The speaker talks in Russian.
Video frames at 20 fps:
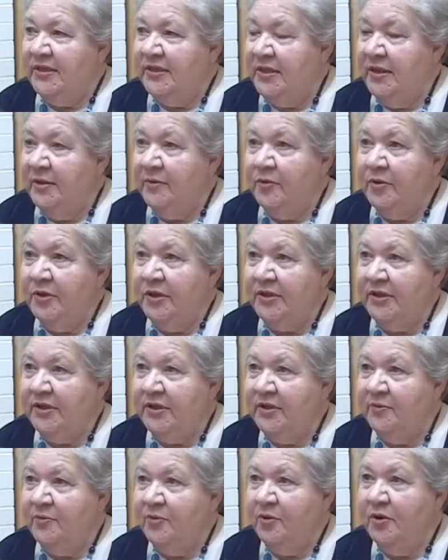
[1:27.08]
с тем у нас
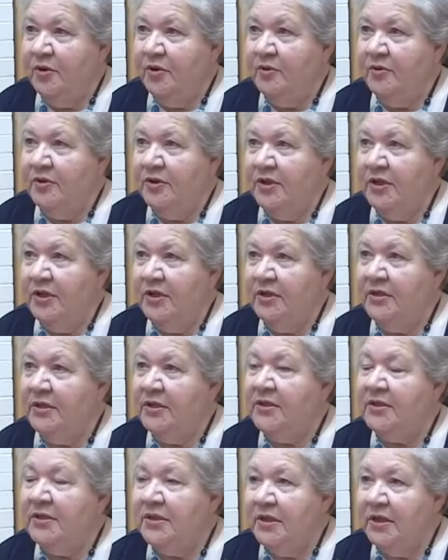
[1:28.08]
есть много людей,
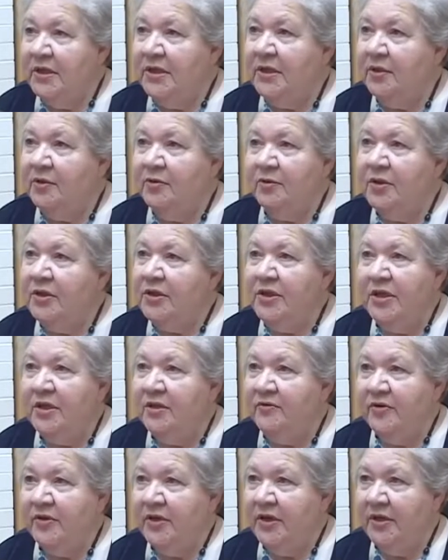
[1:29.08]
детей, которые не
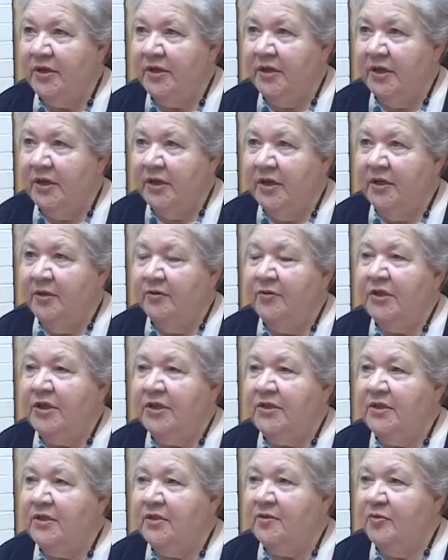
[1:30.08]
евреи. У
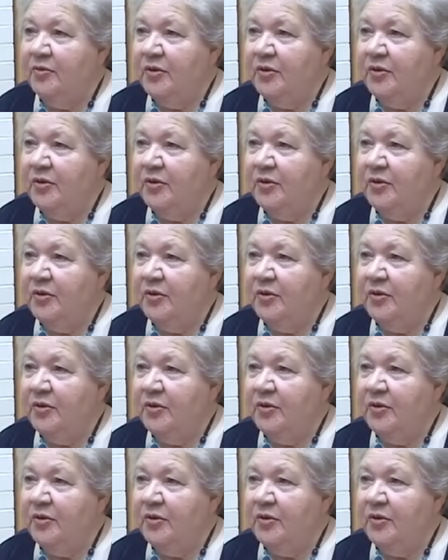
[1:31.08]
нас есть